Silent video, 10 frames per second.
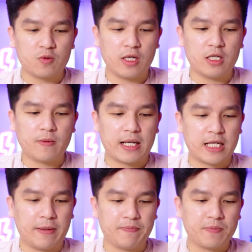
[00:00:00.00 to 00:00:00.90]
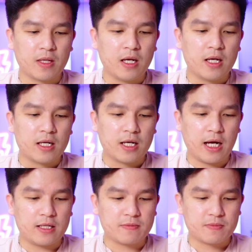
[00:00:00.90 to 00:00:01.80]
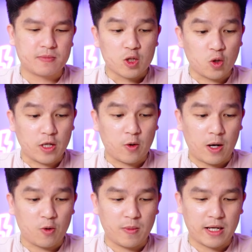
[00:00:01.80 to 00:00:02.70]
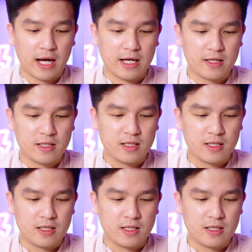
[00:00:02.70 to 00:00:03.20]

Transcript: rút tiền cho các bạn xem. Khách số tài khoản của mình ha.